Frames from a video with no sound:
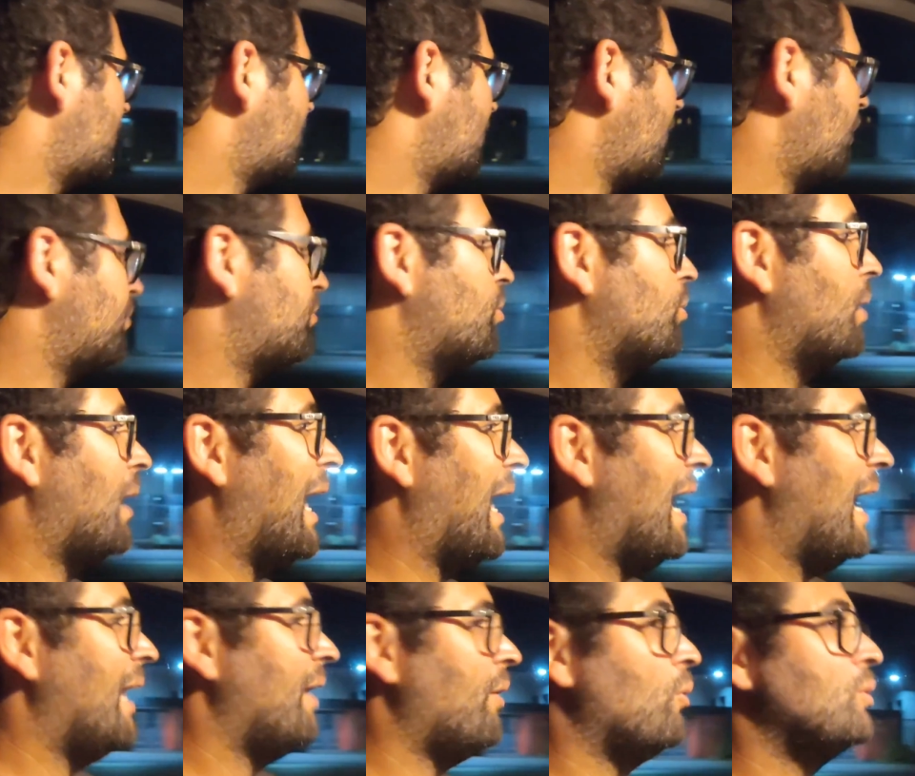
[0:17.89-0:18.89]

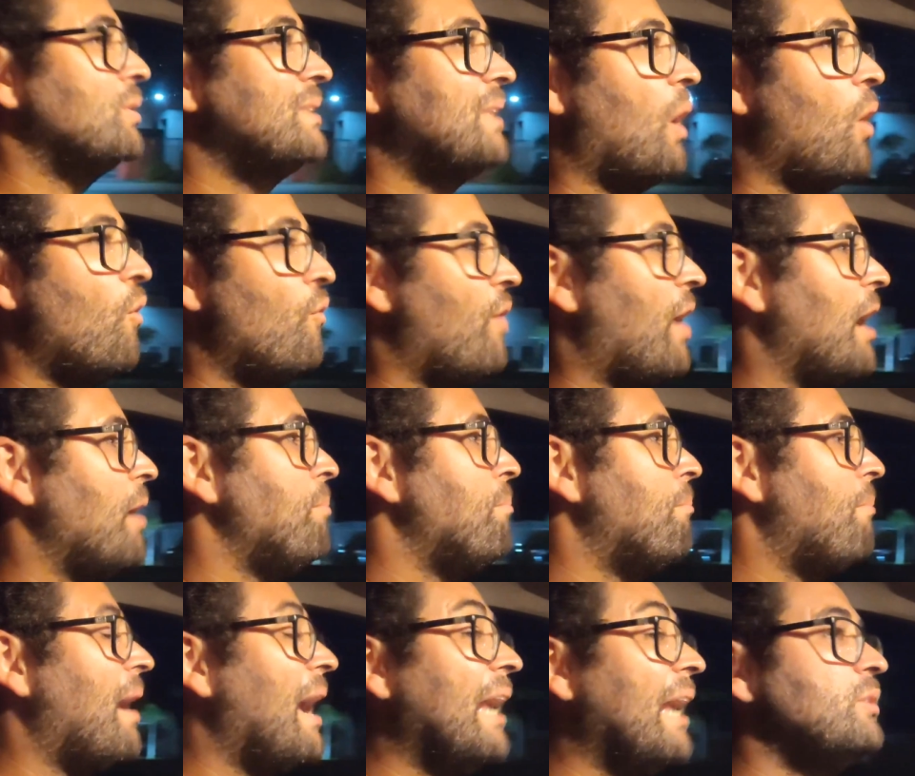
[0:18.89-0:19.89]
Capturar ou salvar
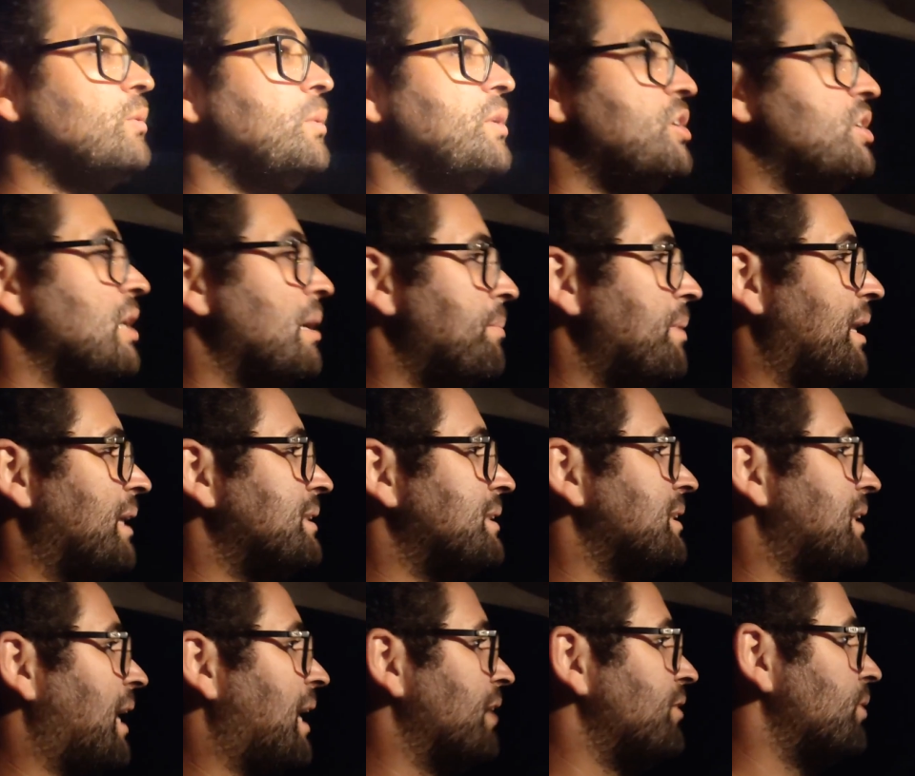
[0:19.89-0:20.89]
mais um enxame na
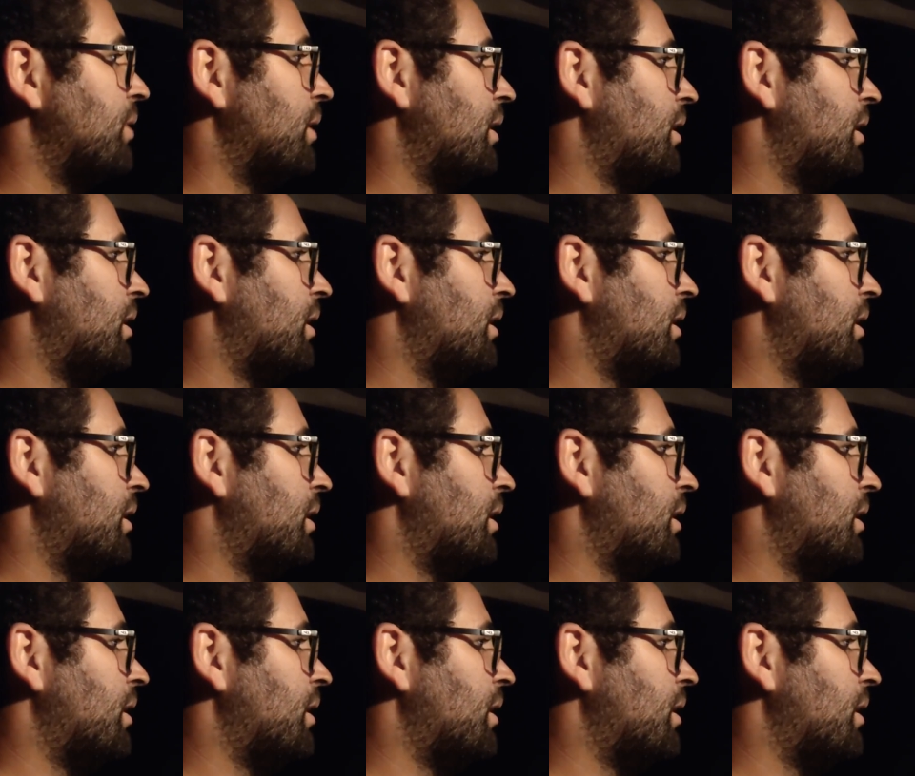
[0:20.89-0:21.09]
cidade